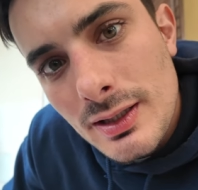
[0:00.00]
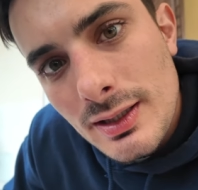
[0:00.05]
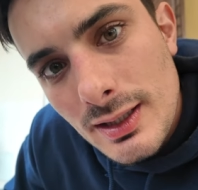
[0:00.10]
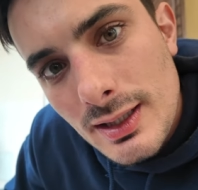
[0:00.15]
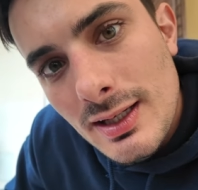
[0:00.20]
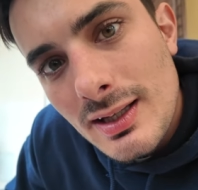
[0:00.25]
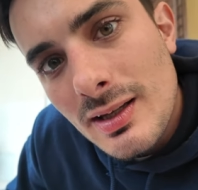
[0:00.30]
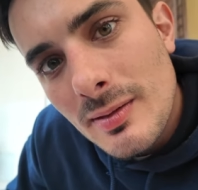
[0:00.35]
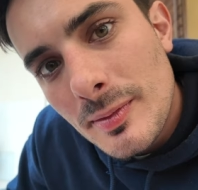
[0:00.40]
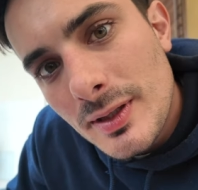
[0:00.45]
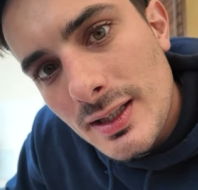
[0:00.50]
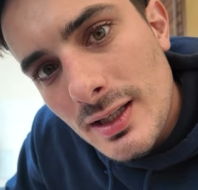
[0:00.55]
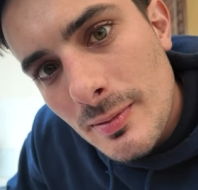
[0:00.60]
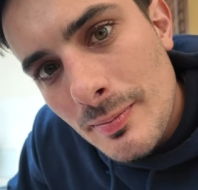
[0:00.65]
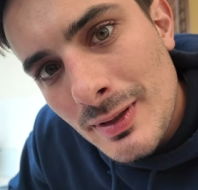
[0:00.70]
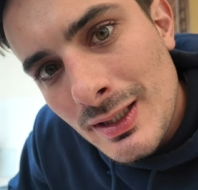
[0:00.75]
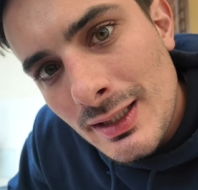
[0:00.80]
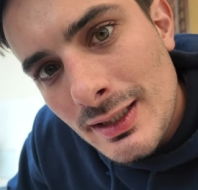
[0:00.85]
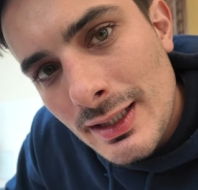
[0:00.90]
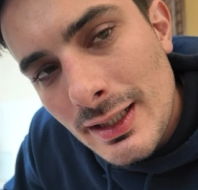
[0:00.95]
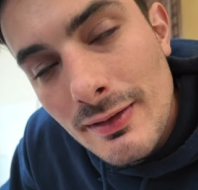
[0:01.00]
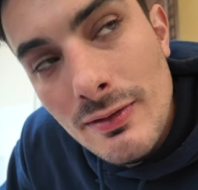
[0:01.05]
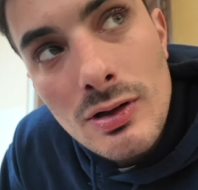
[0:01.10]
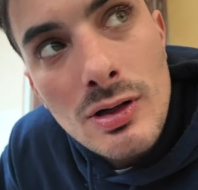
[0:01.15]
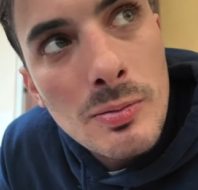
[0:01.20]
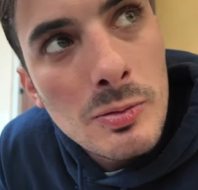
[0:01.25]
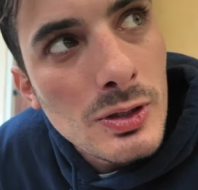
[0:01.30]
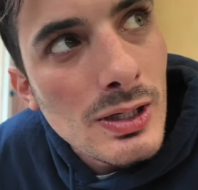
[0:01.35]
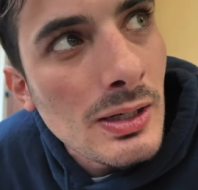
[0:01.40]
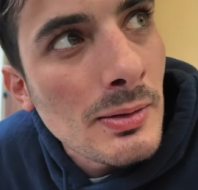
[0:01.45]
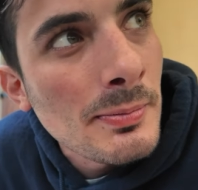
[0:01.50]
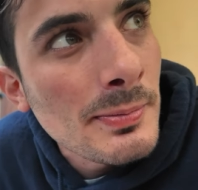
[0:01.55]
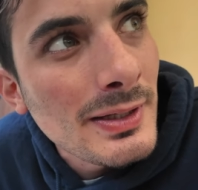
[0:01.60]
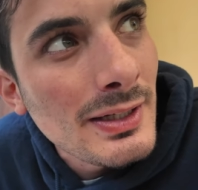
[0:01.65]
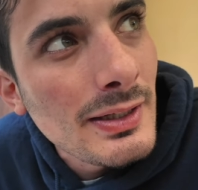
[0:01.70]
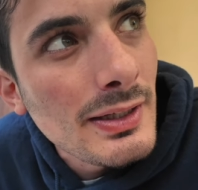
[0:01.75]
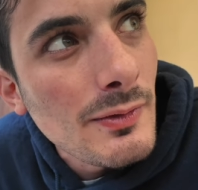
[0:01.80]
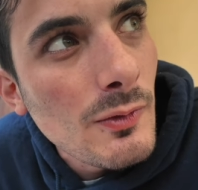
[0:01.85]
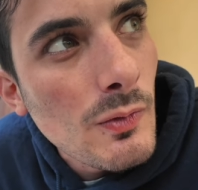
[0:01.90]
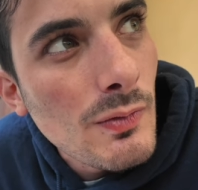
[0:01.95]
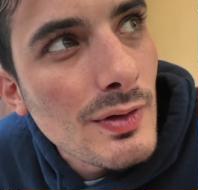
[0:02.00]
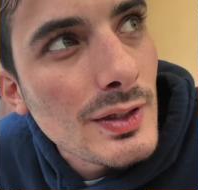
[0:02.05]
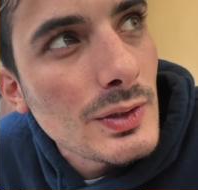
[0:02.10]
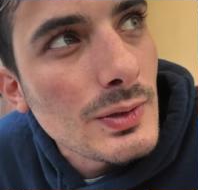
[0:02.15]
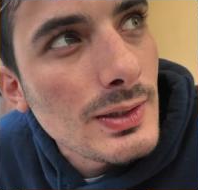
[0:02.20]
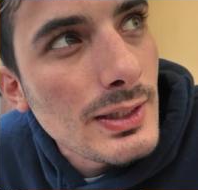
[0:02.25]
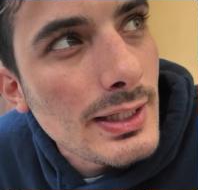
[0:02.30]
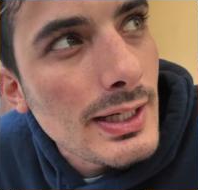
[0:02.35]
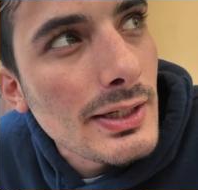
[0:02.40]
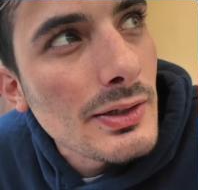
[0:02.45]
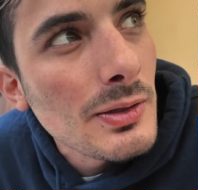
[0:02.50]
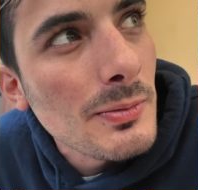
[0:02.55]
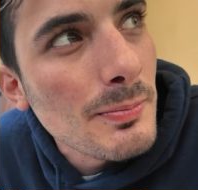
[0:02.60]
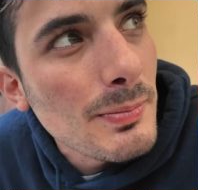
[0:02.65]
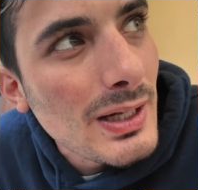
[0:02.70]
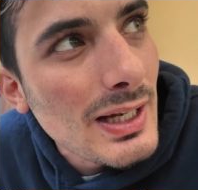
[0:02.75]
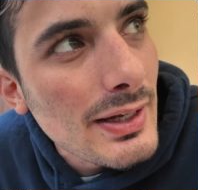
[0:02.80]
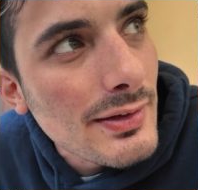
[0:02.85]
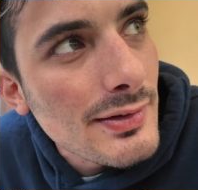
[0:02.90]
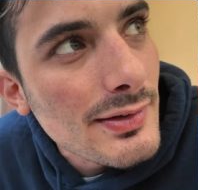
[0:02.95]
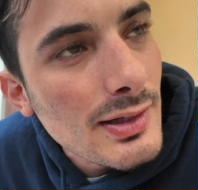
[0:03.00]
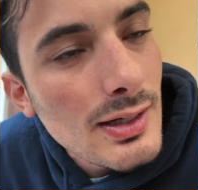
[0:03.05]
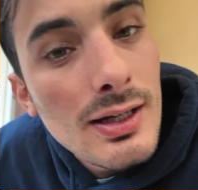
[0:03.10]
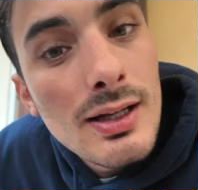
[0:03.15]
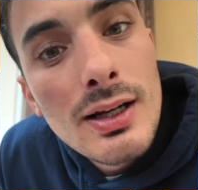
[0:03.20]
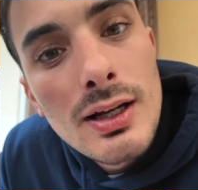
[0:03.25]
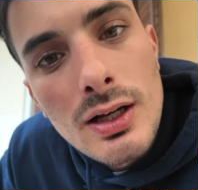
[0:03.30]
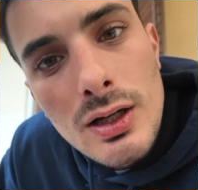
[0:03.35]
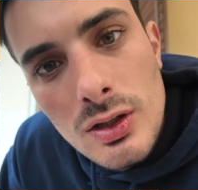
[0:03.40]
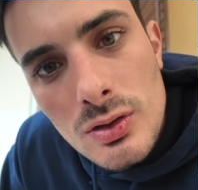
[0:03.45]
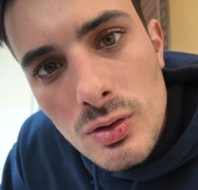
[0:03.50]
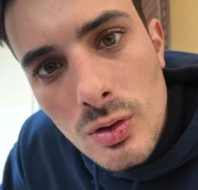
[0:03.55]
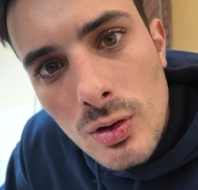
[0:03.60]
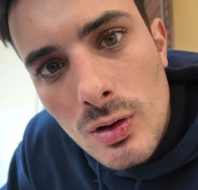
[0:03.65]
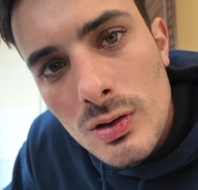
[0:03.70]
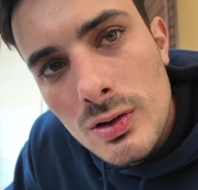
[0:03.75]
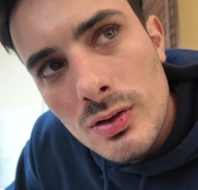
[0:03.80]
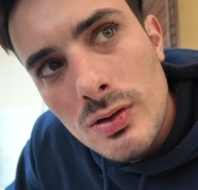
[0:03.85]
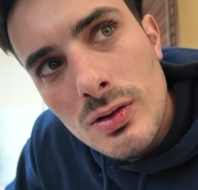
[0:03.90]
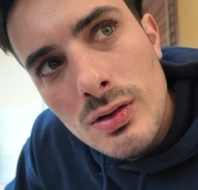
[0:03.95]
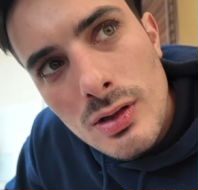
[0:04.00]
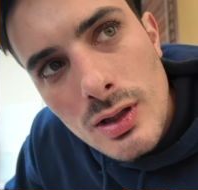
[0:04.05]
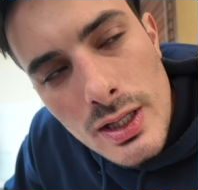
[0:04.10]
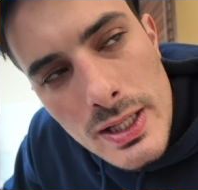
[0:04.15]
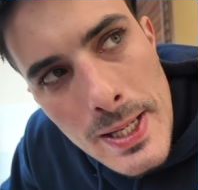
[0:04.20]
direttamente l'aperitivo e dopo l'aperitivo vado diretto in palestra, torno,